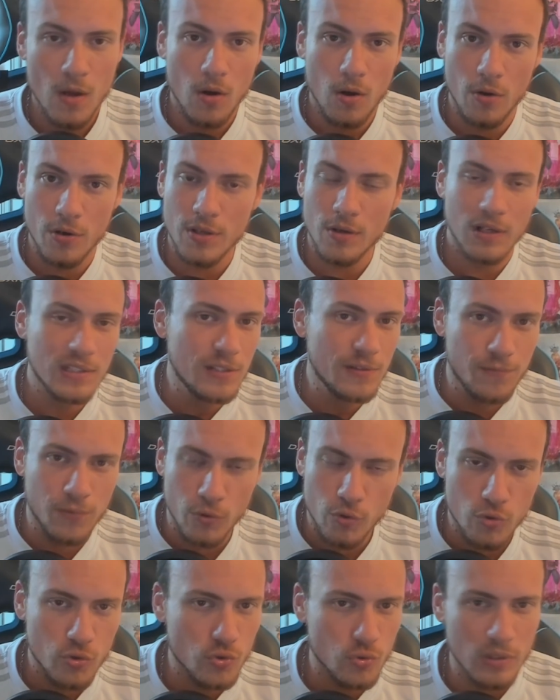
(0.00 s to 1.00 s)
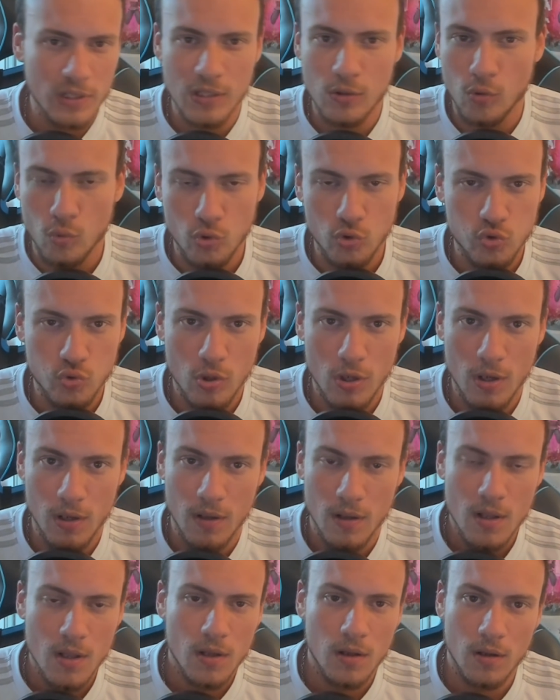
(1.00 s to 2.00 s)
Euh, il y aura des focus sur les gros
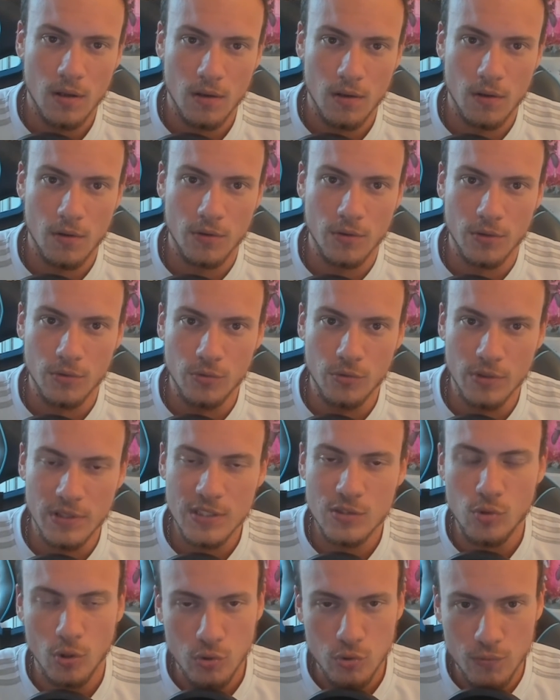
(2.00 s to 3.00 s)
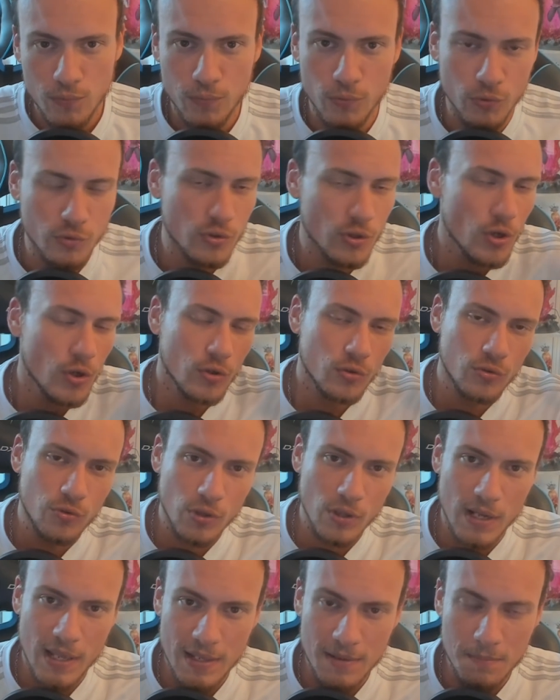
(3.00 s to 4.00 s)
joueurs euh, de l'histoire du foot,
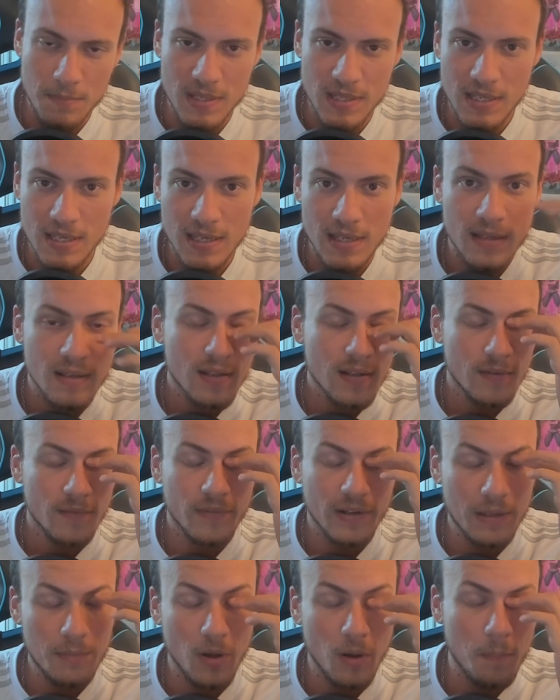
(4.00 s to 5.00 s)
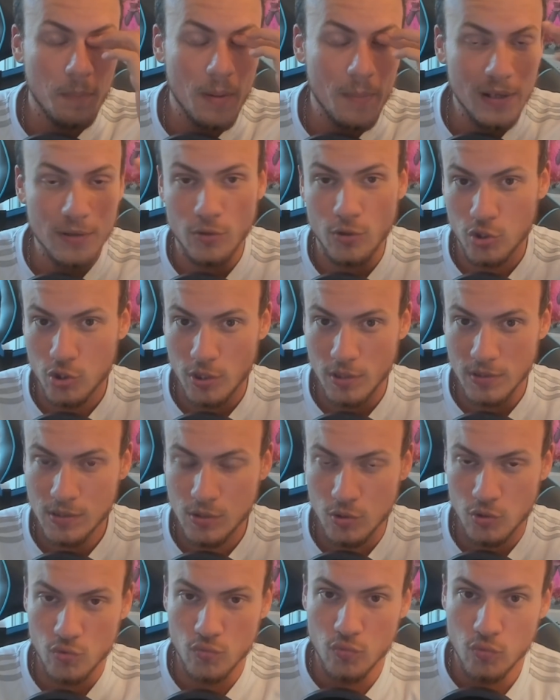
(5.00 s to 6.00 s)
de la NBA. Vraiment pas mal de choses
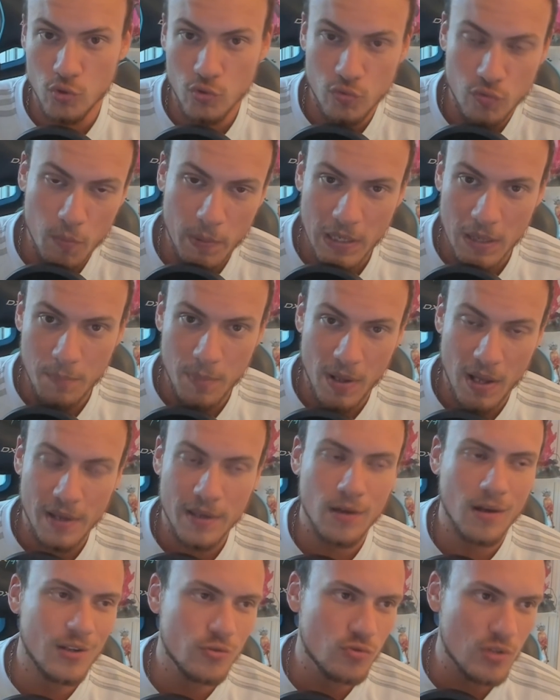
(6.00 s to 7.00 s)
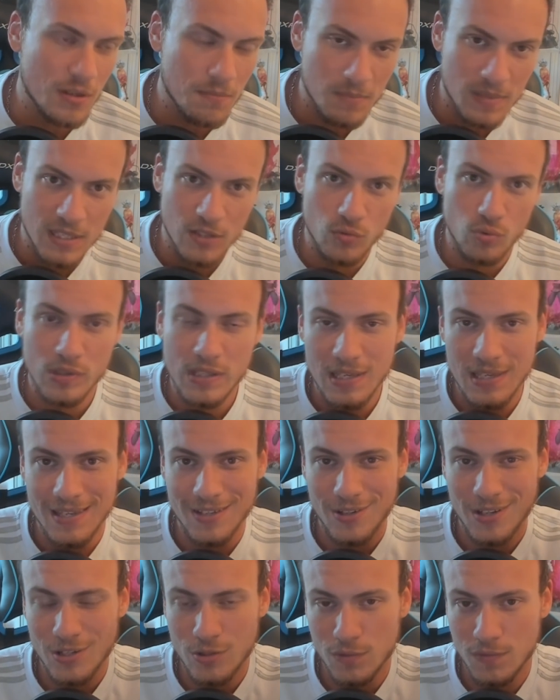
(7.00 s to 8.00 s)
que je vous, prépare. Il y aura du NBA 2K, il
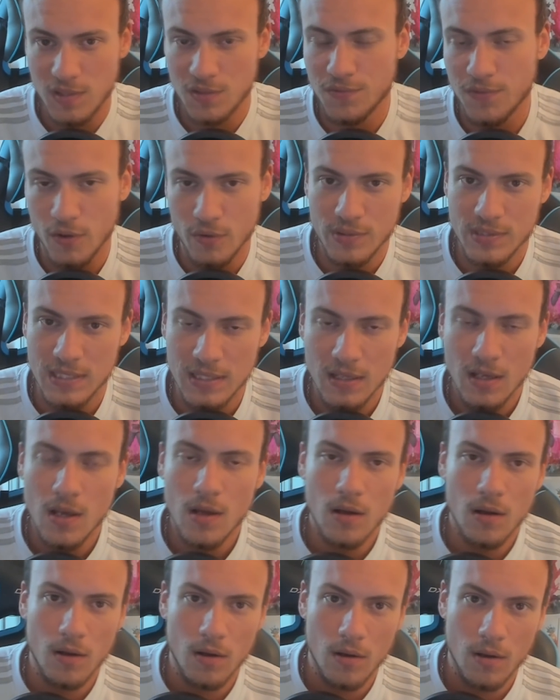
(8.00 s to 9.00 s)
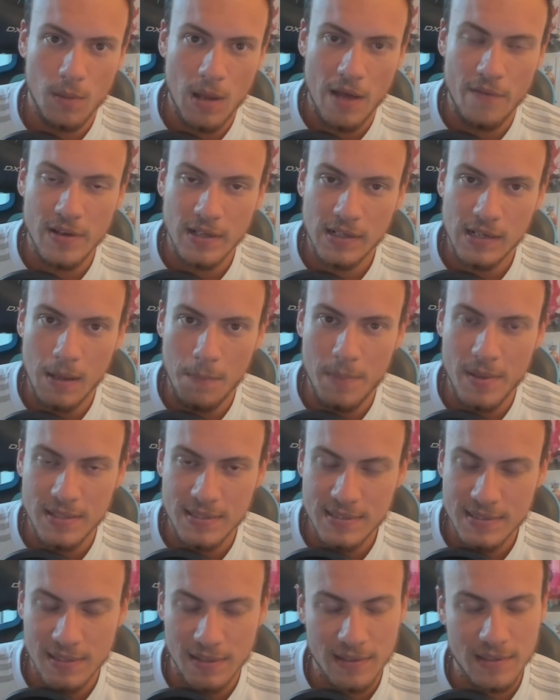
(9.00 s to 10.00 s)
y aura du FIFA aussi avec la
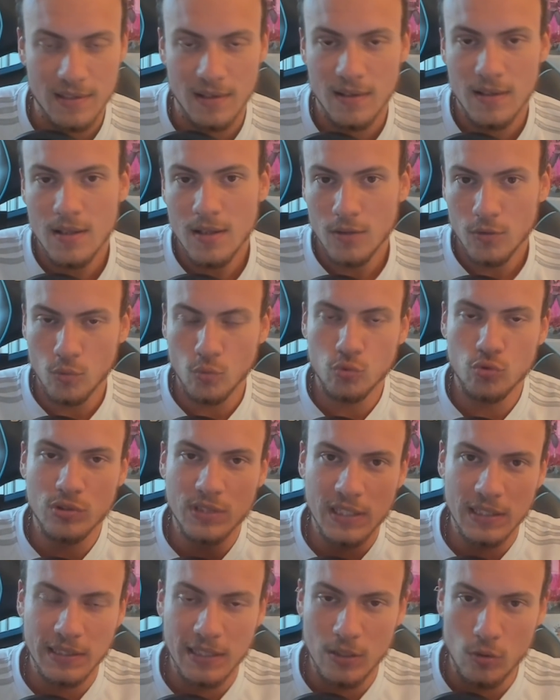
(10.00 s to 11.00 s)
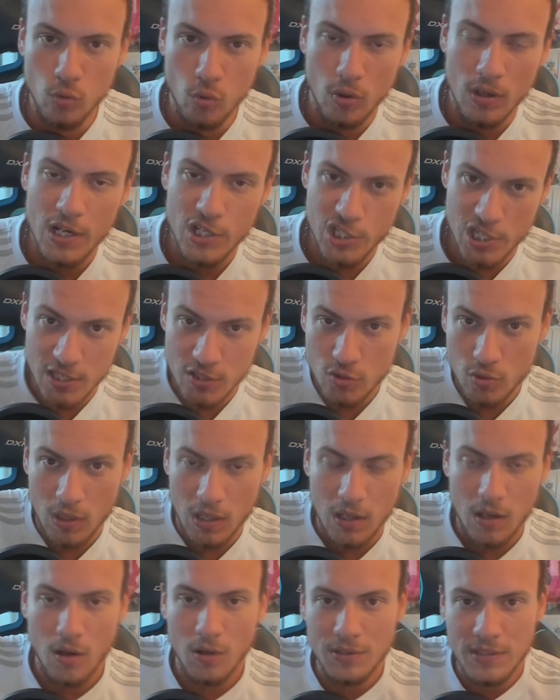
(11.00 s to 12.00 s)
PS5. Donc du très très lourd. La chaîne
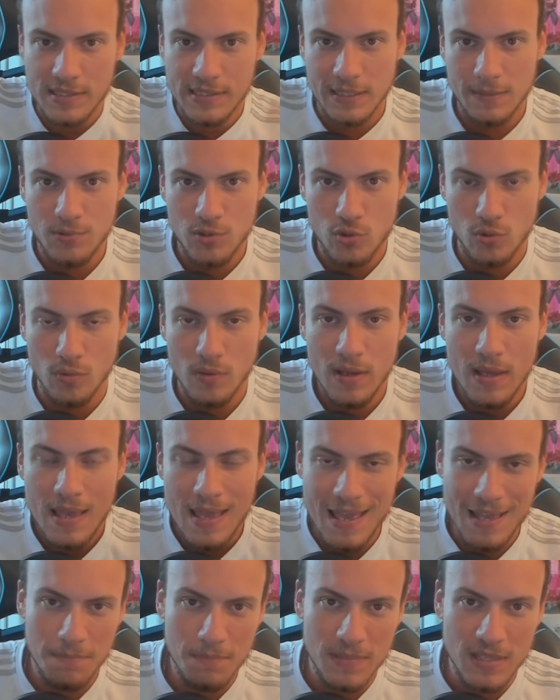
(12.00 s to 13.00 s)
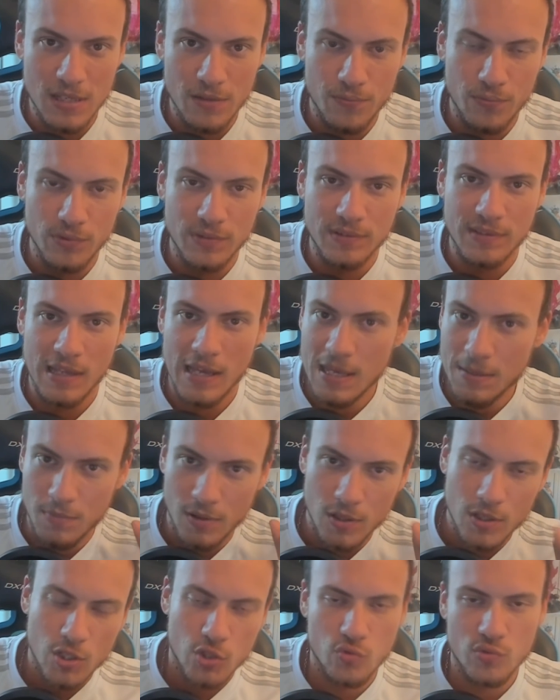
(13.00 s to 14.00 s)
sera en description. NBA Foot
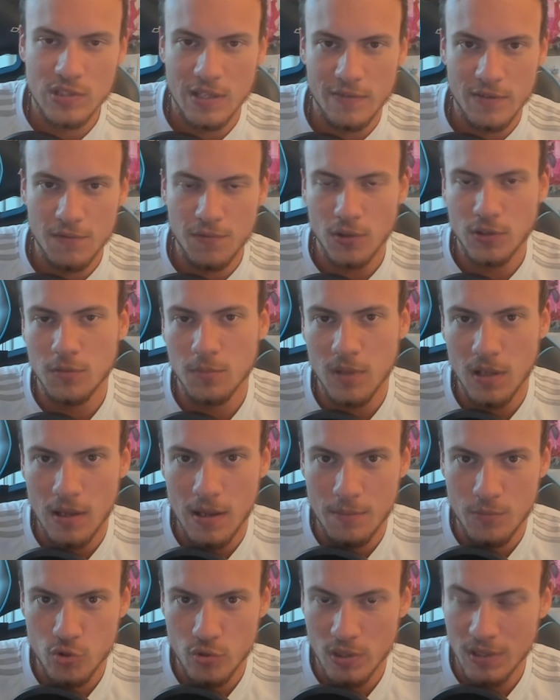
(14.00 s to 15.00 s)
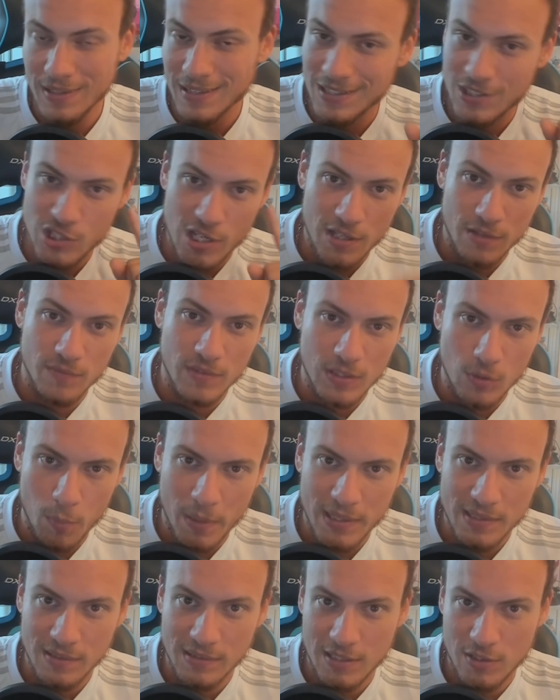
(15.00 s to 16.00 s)
Time. Je vous invite fortement à me joindre. Il y a déjà une vidéo
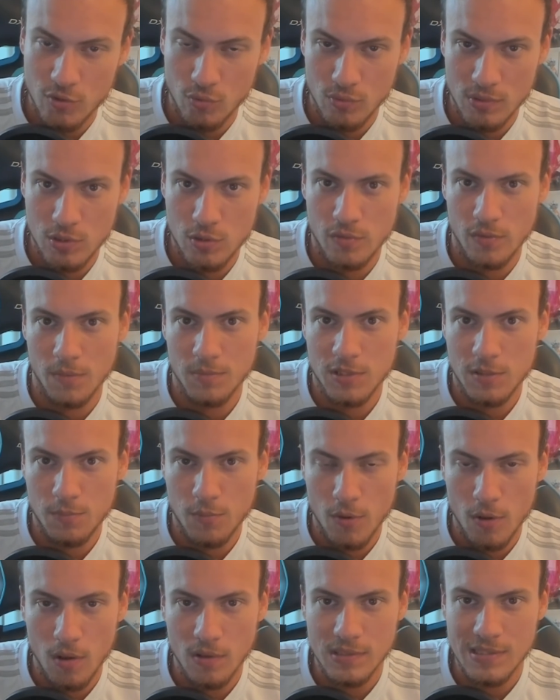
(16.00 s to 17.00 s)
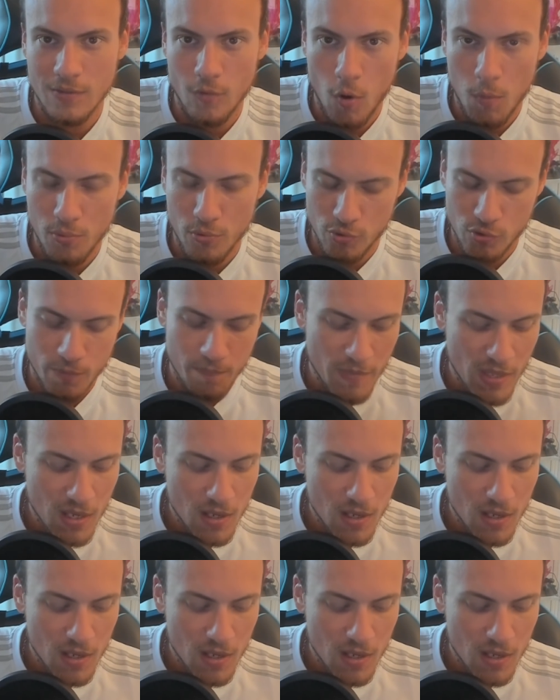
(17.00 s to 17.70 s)
présentation si tu veux un petit peu en savoir plus.